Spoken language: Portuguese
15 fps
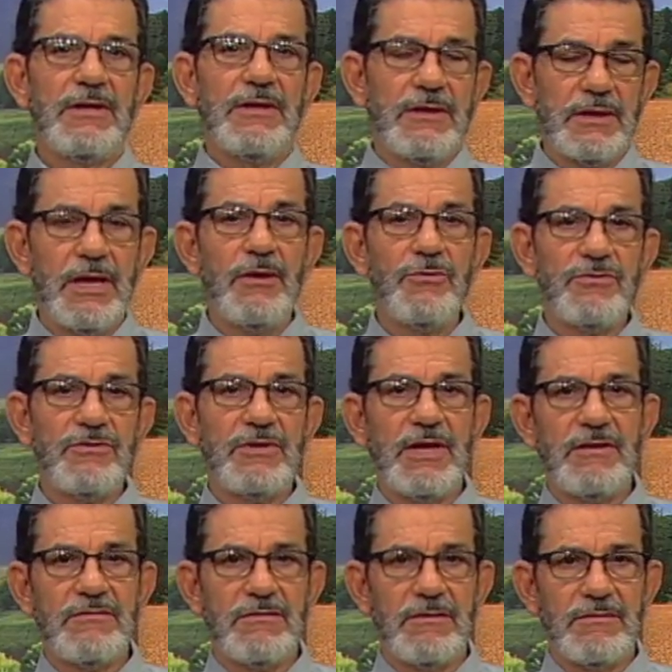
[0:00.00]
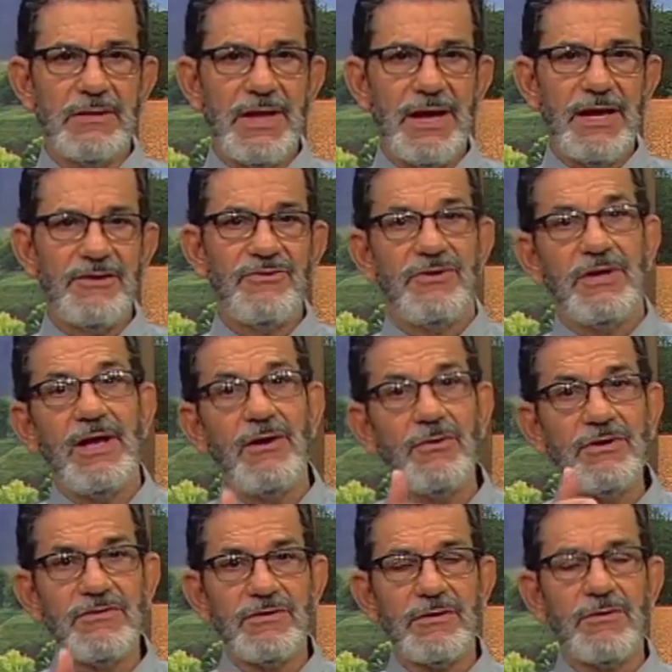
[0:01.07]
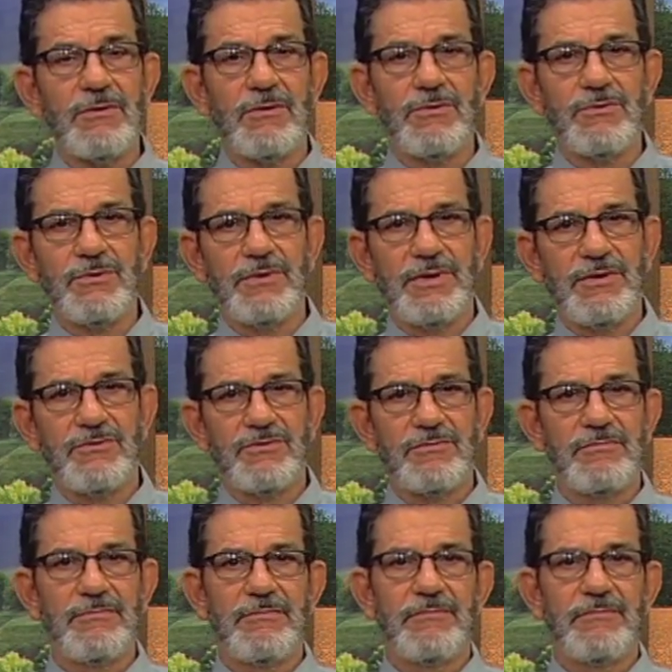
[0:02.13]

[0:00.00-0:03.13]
Deus tem saudade. E aonde você colocou isso?